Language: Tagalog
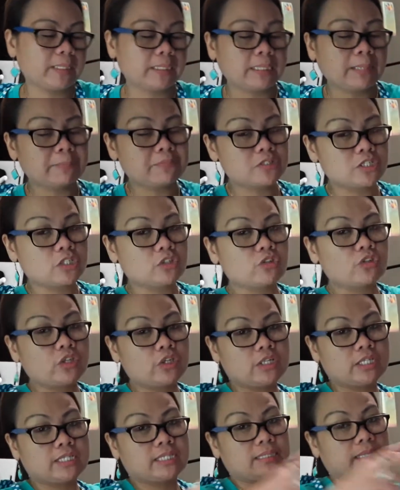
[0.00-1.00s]
Tapos ito na
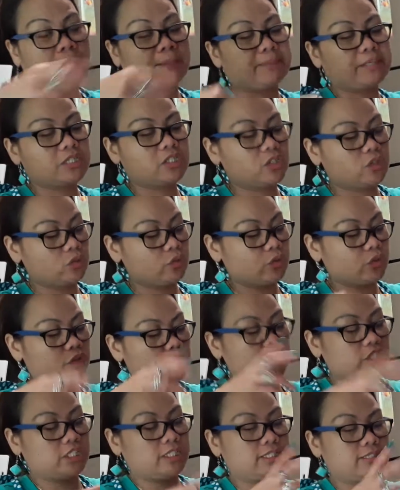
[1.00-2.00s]
yung itatoppings ko, yung
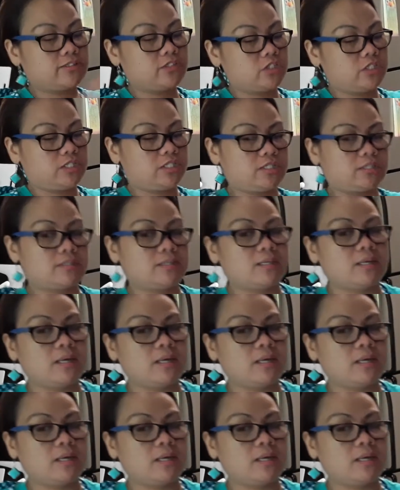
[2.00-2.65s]
cheddar cheese.